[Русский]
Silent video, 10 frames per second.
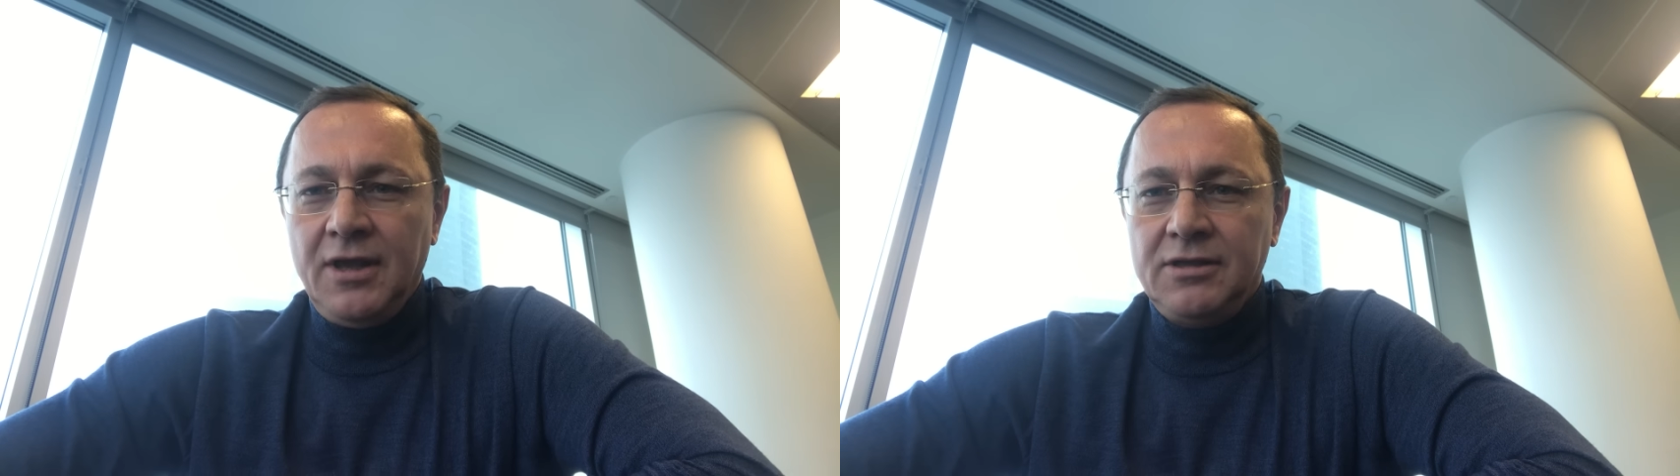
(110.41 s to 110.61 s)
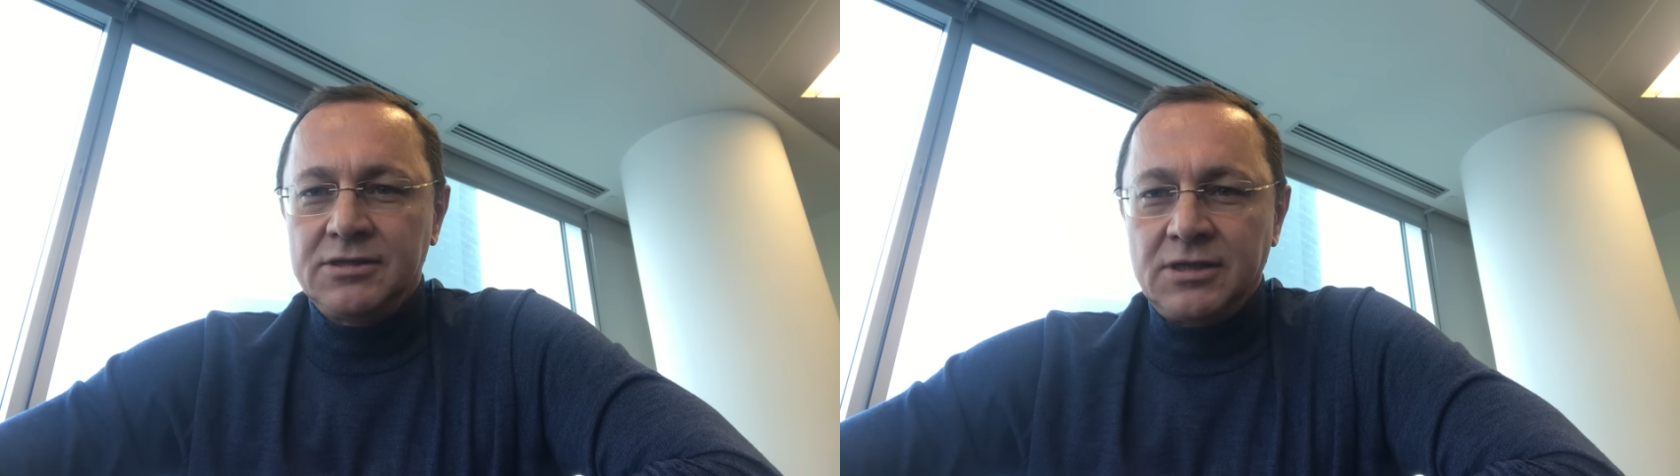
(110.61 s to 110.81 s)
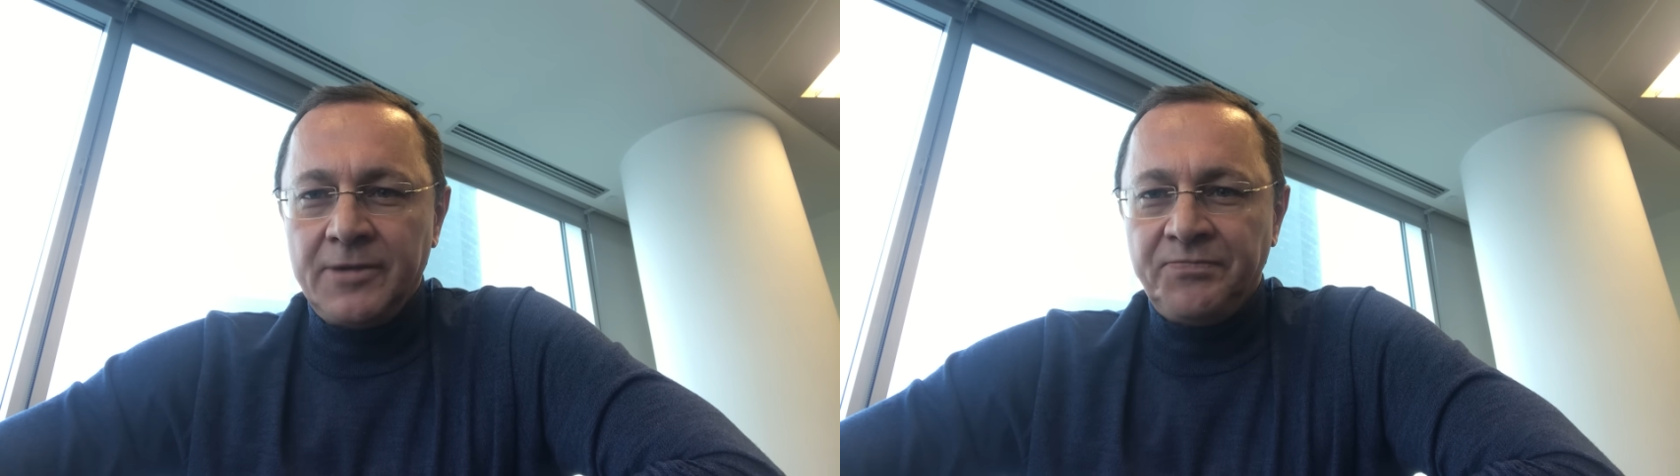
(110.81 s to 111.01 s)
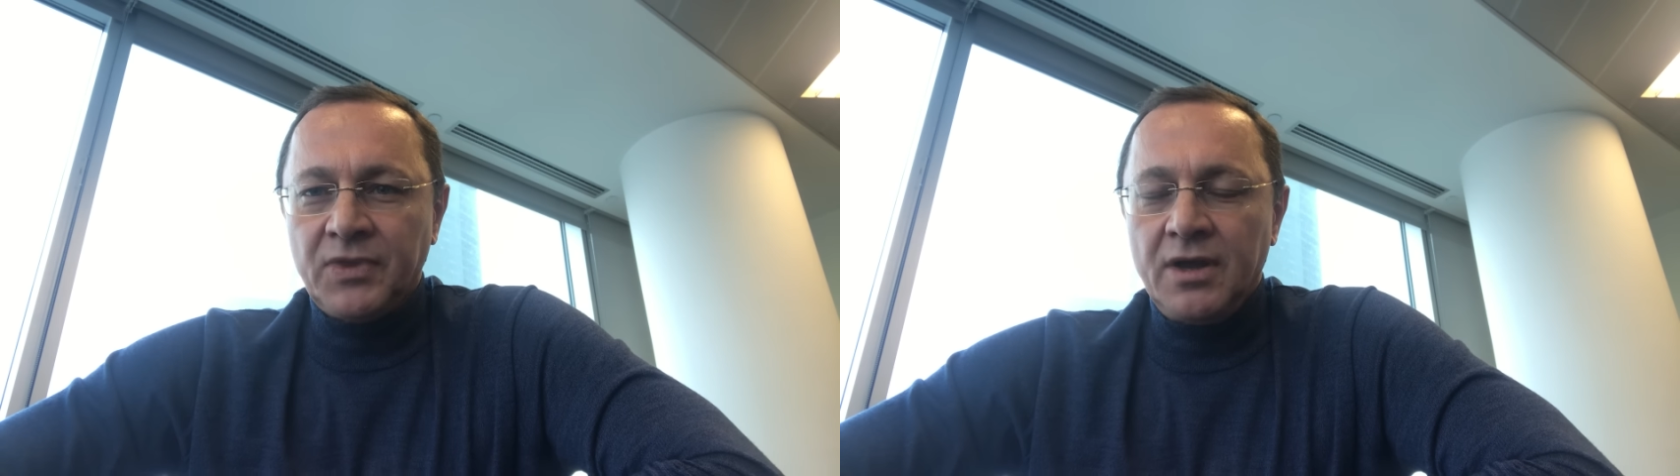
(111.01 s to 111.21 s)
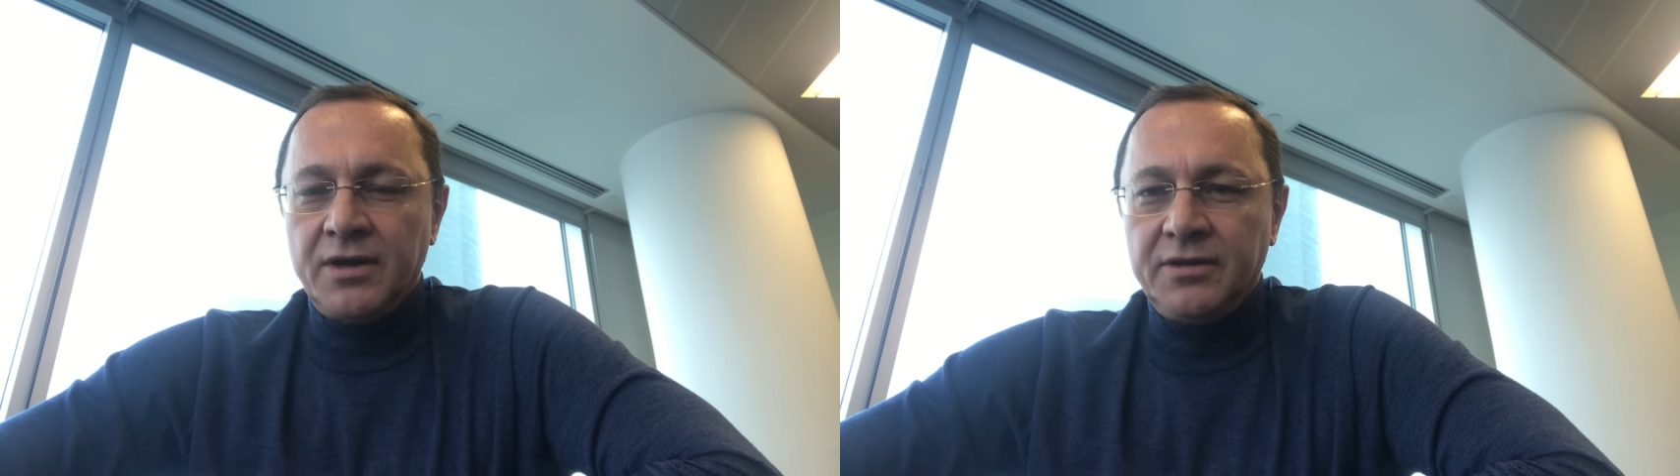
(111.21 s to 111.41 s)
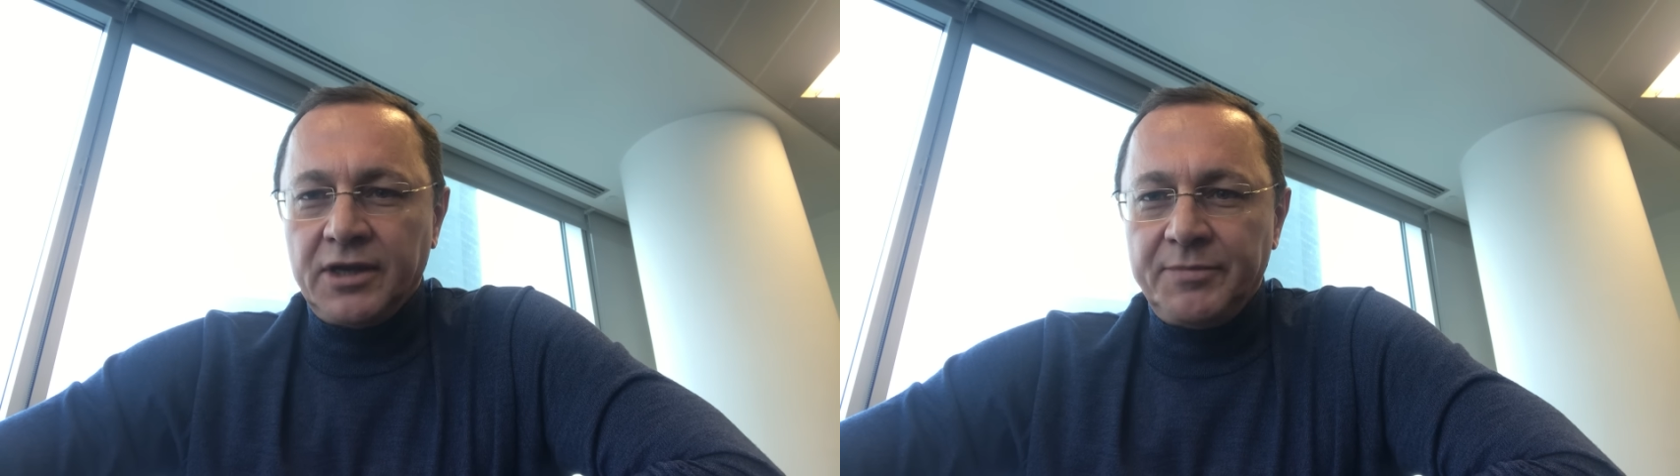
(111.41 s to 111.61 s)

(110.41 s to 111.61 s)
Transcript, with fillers: если рынок